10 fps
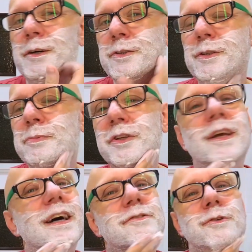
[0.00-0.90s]
ilości
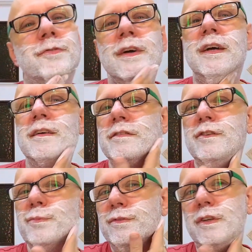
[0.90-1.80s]
przejazdów.
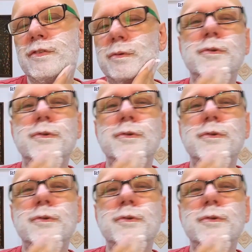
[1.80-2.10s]
Więc mówię, są